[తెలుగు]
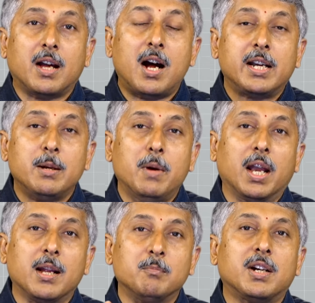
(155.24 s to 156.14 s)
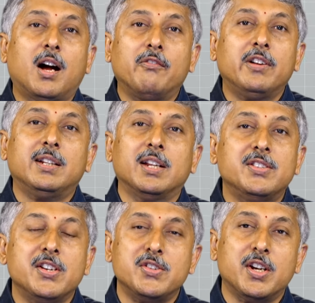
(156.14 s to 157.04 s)
తాటి బెల్లం కాఫీ
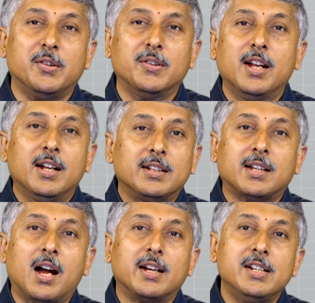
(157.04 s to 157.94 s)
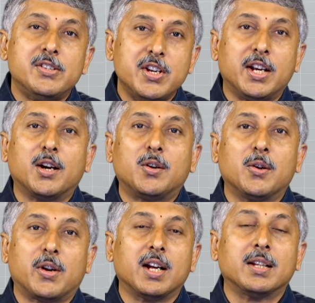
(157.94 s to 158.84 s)
తెచ్చిచ్చాడు తాగి
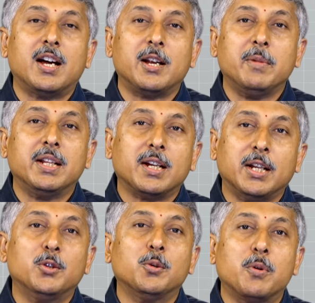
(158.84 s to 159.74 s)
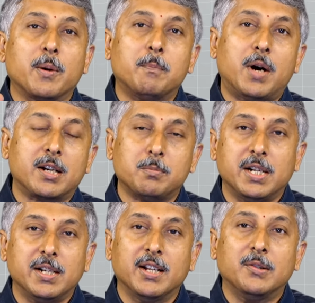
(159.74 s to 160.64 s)
చీకట్లో రహదారి మీద హిందూపురం బాట
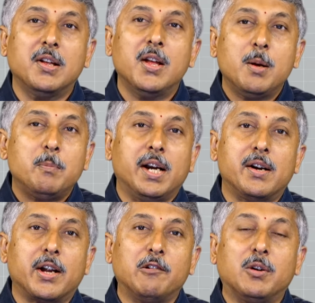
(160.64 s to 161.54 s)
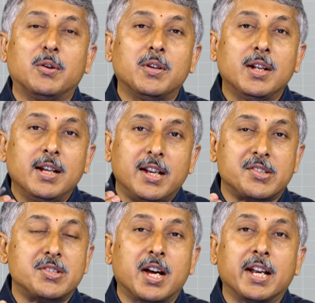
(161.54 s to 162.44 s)
పట్టాను పెన్ డ్రైవ్లో
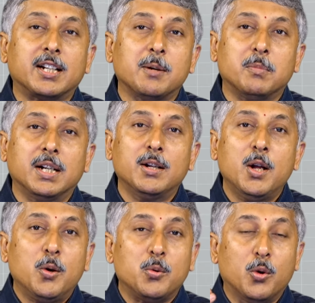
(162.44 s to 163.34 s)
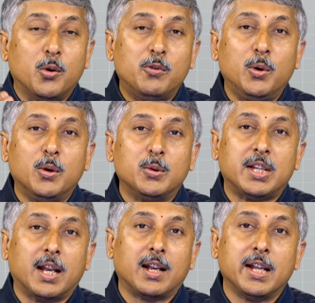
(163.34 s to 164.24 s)
ఎస్ జానకమ్మ గోవుళ్ళు
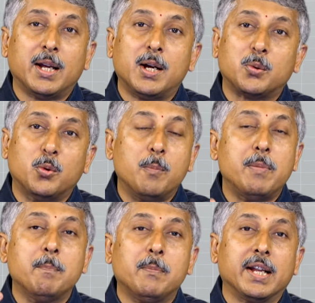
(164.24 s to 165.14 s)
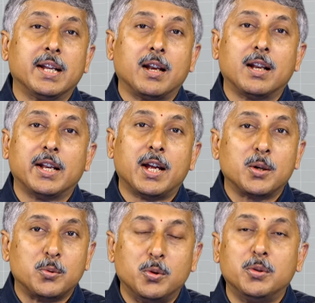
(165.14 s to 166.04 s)
తెల్లన గోపెమ్మ నల్లన
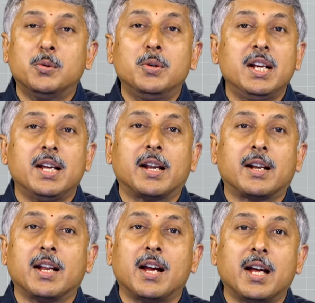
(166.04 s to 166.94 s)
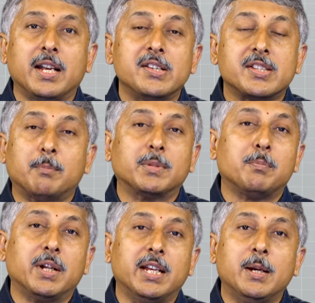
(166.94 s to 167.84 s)
గోధూళి ఎర్రన అని
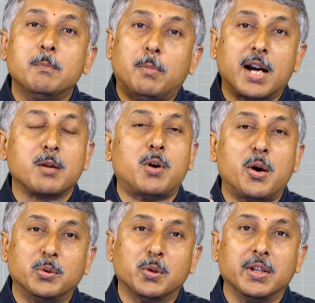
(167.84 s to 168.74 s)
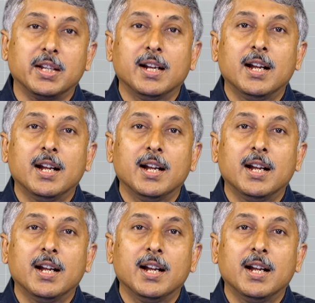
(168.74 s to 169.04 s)
సప్తపది పాట పాడుతోంది